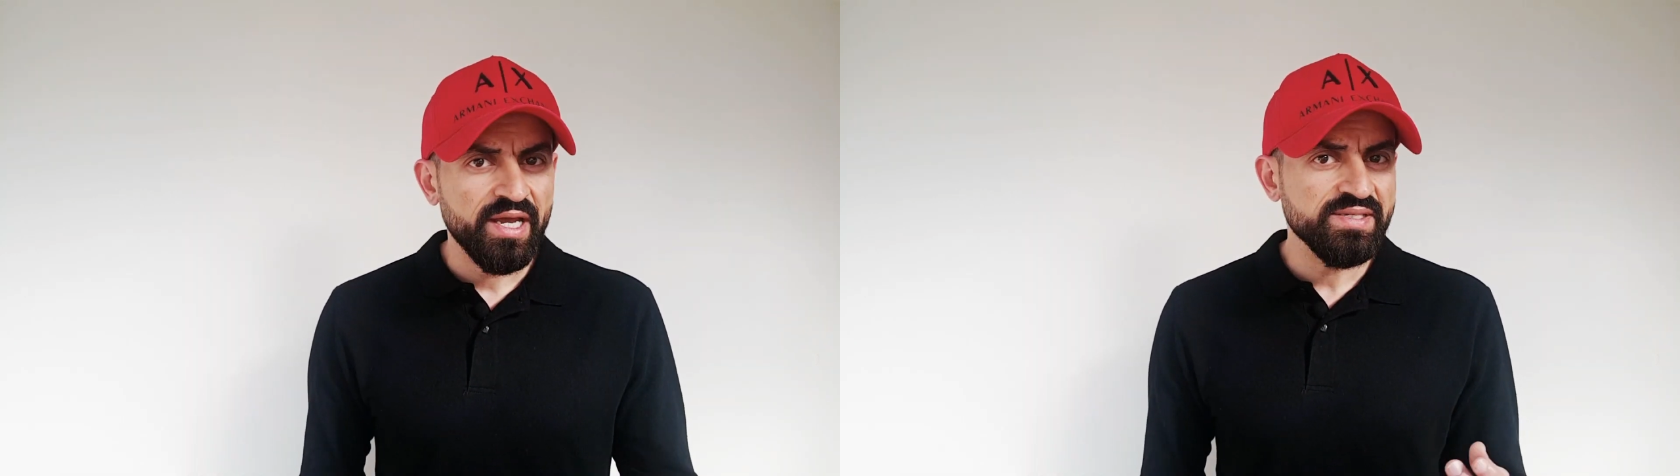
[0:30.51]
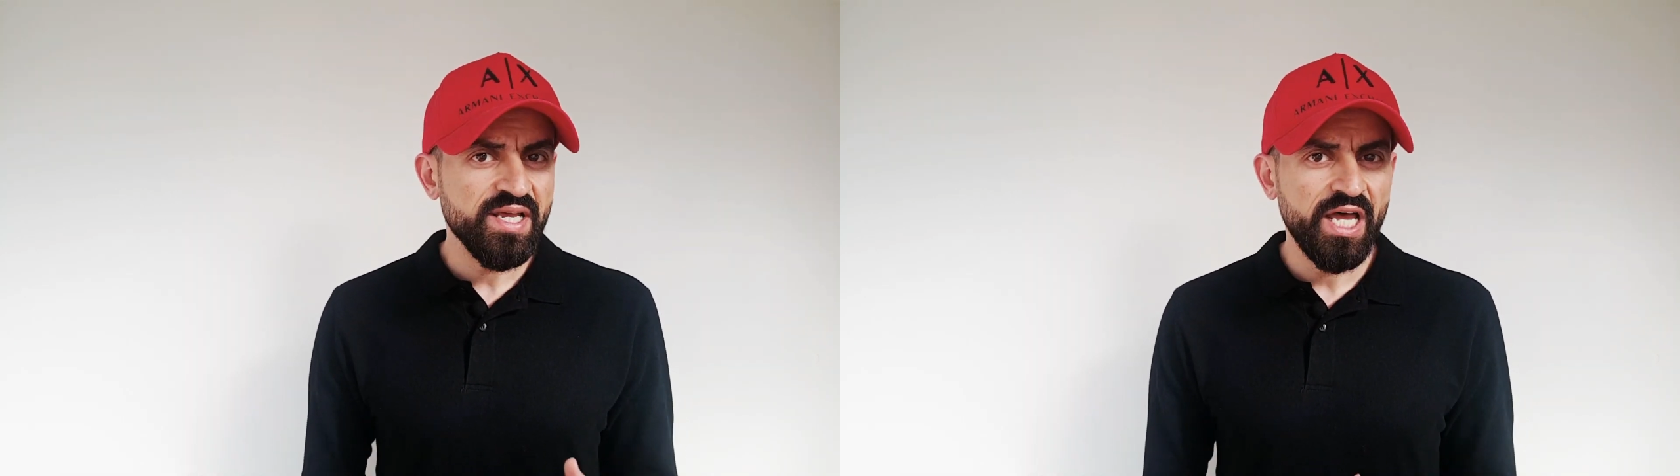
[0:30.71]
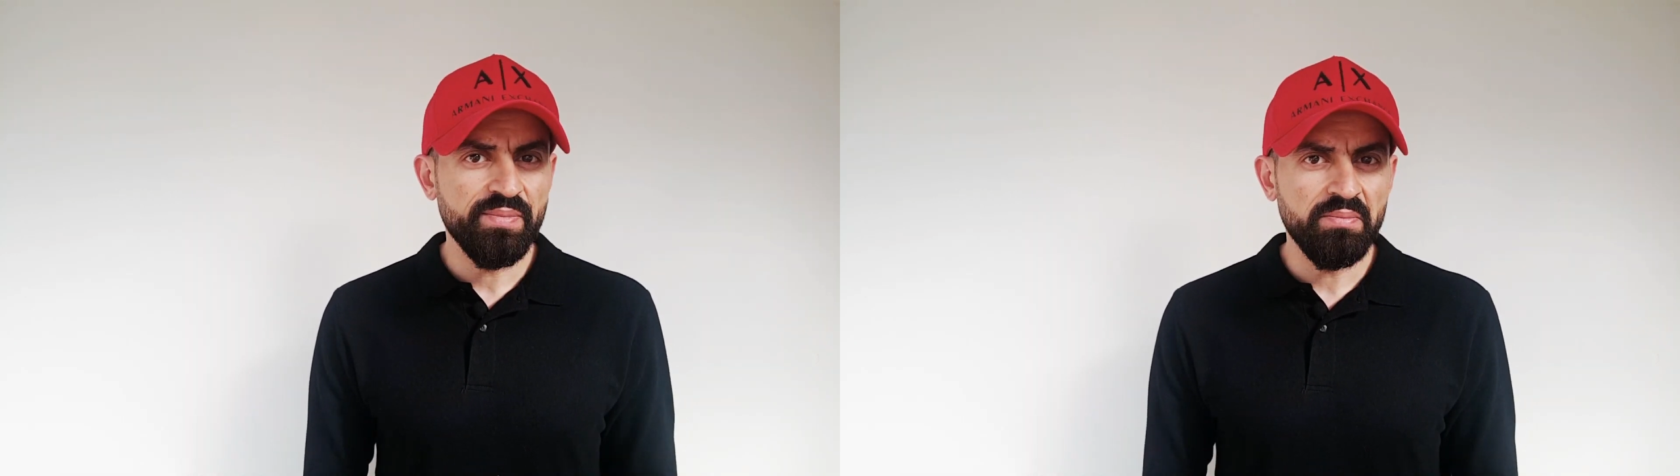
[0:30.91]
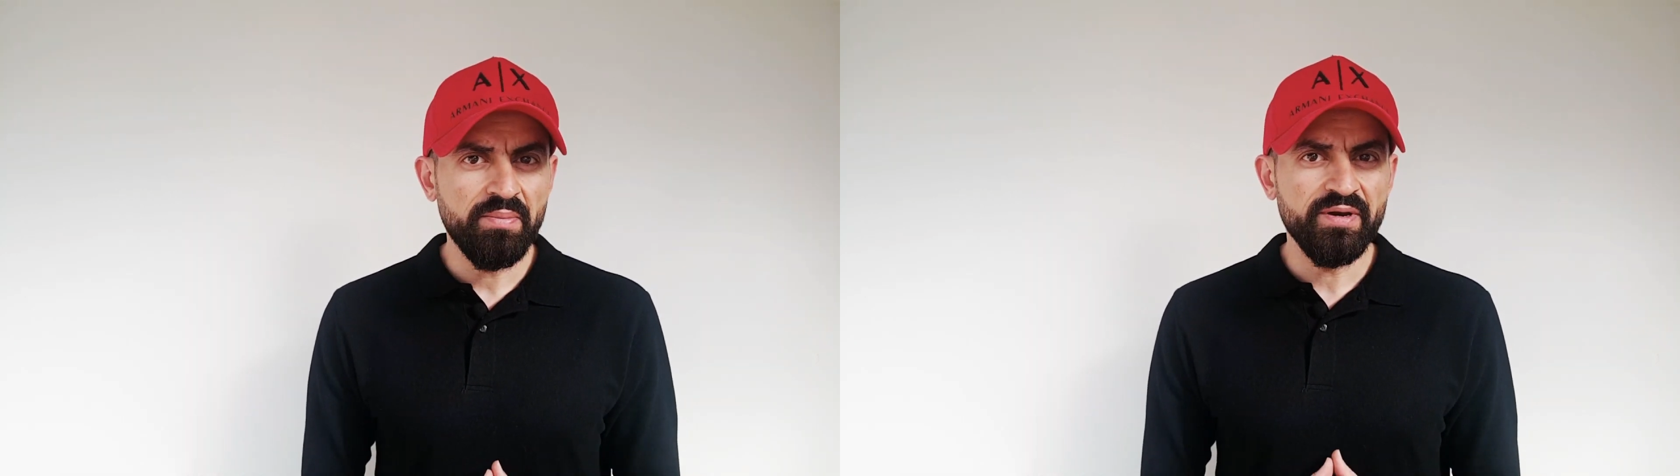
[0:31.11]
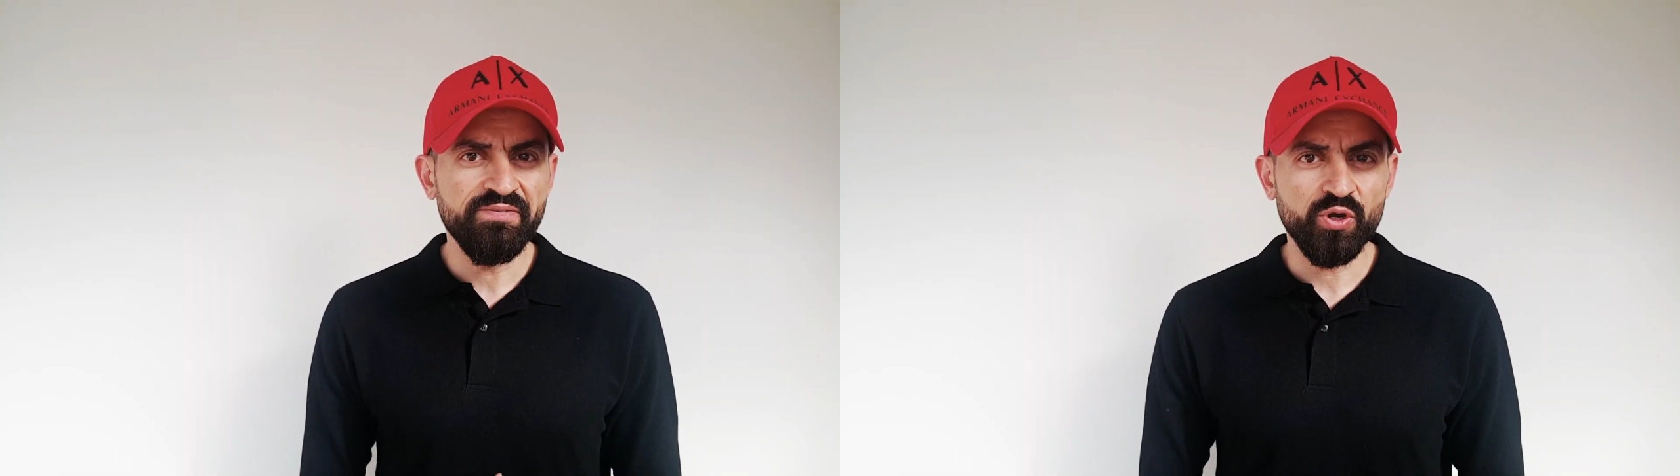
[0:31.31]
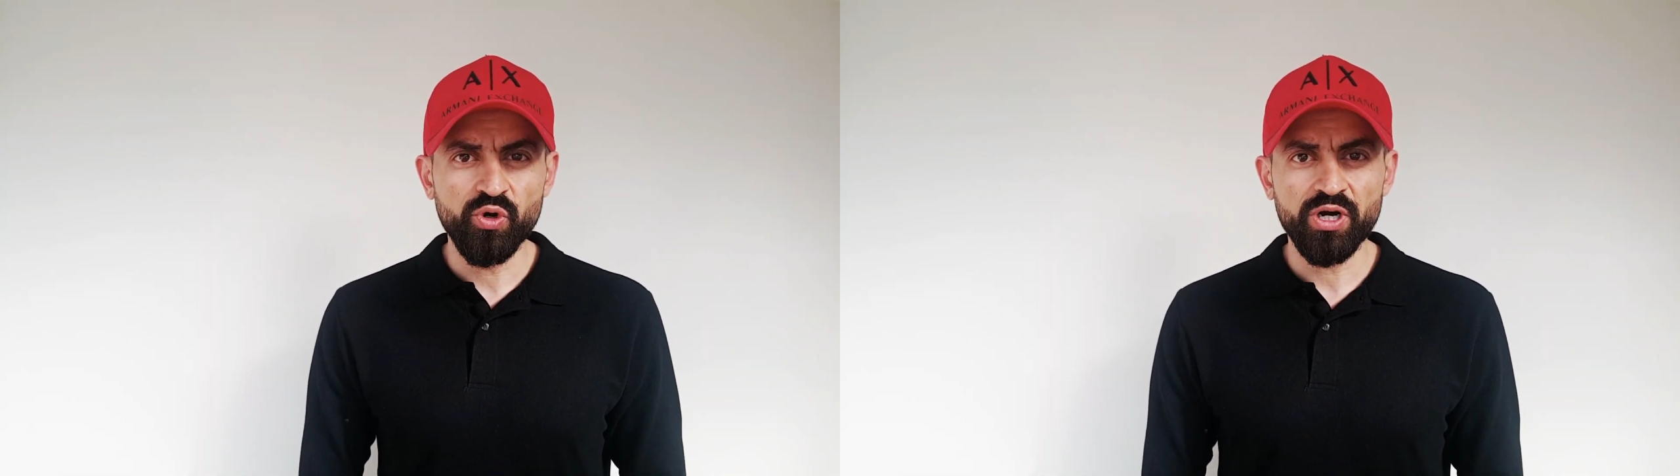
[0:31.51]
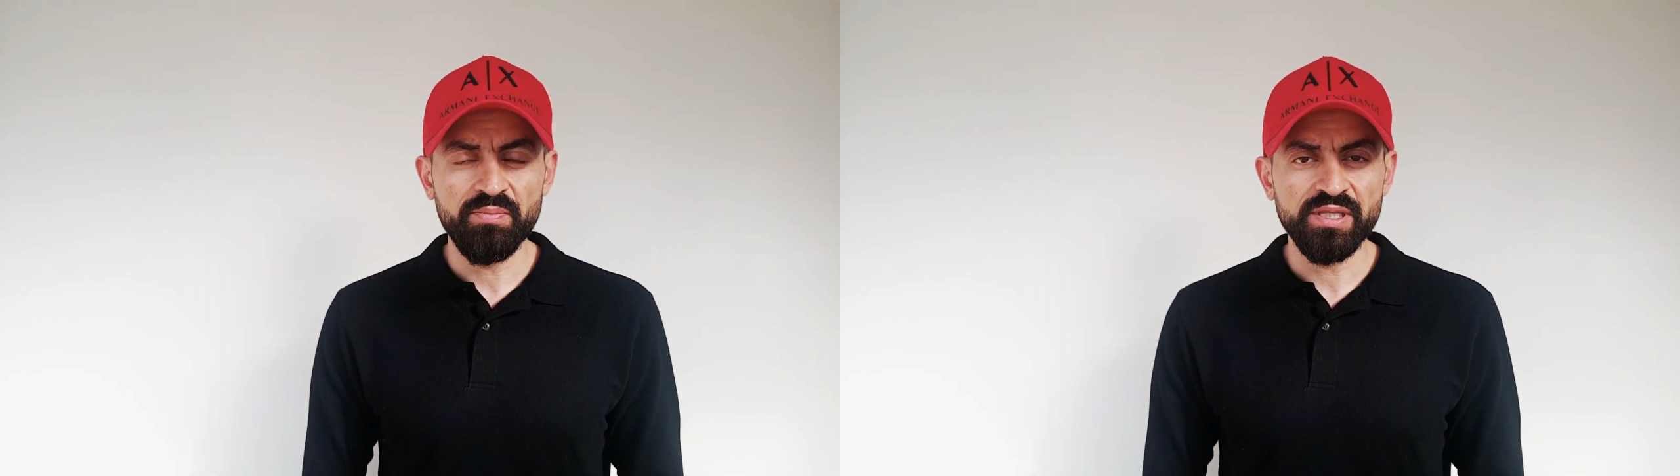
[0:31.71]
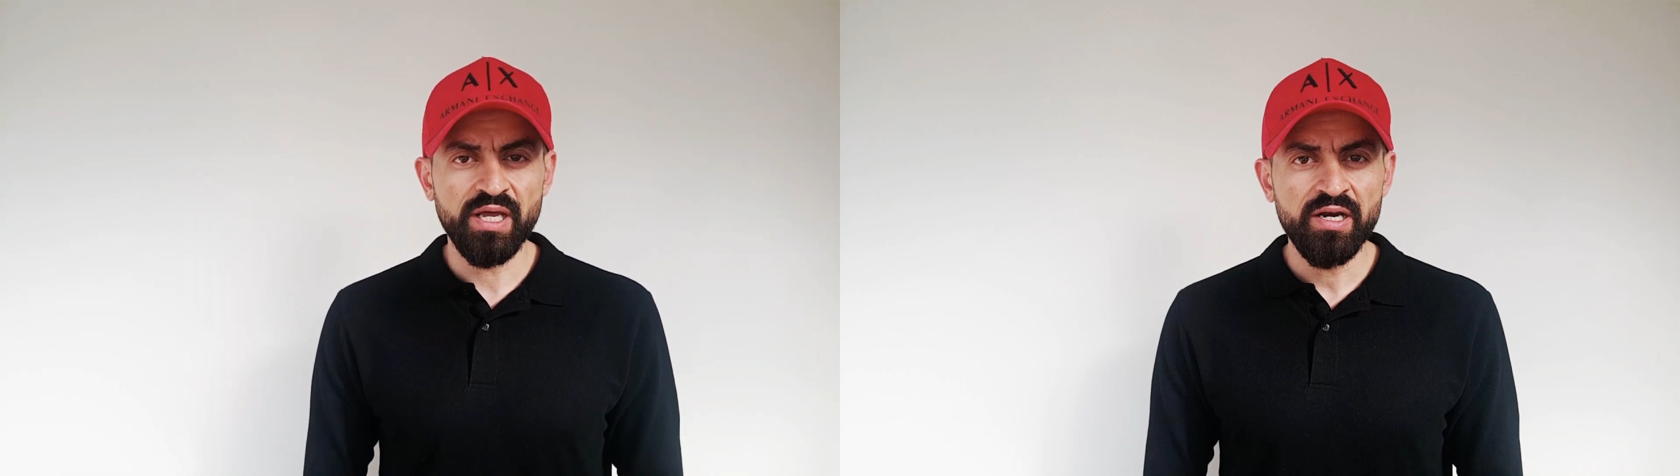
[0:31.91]
كان صاحب المبنى في كل
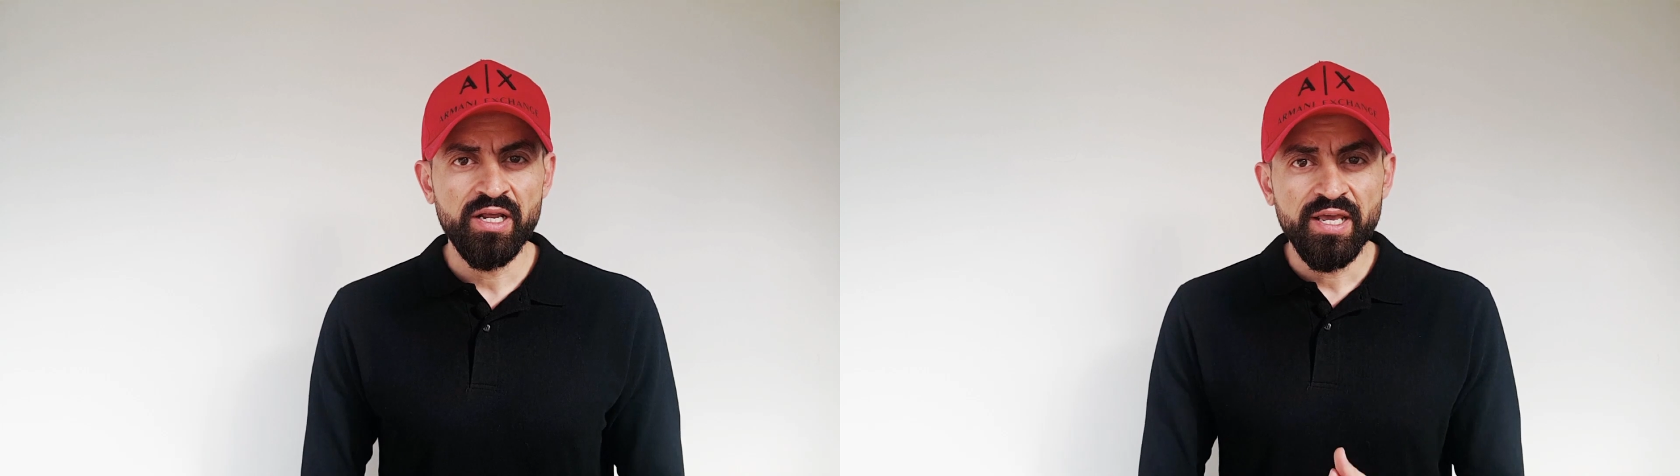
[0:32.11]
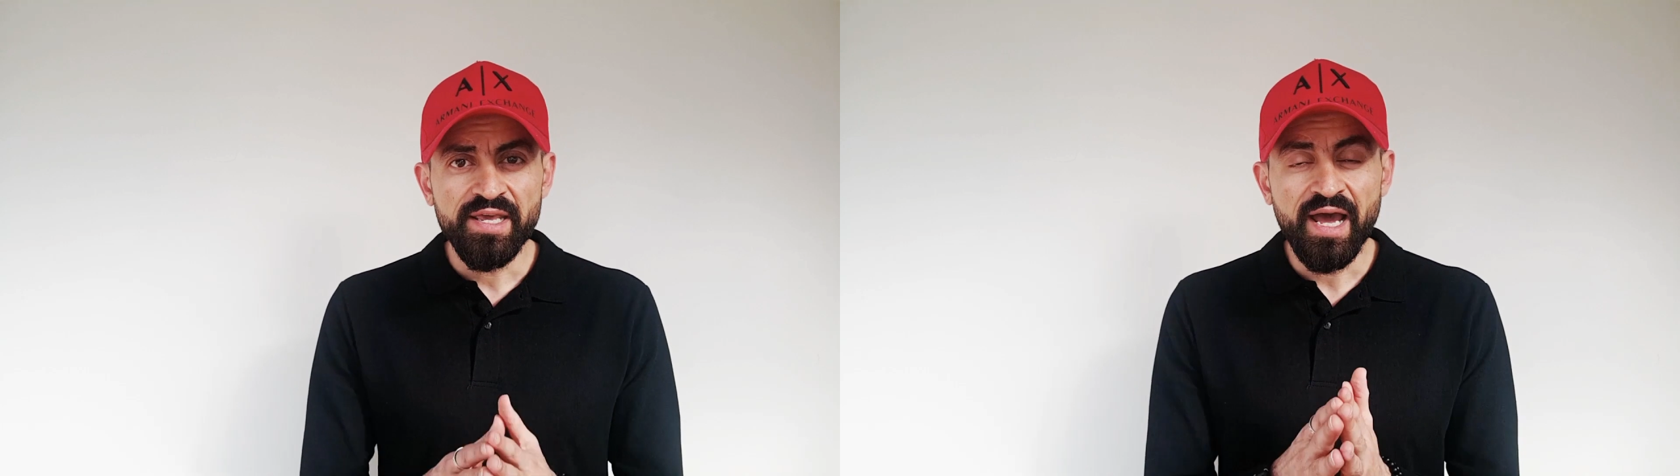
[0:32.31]
رمضان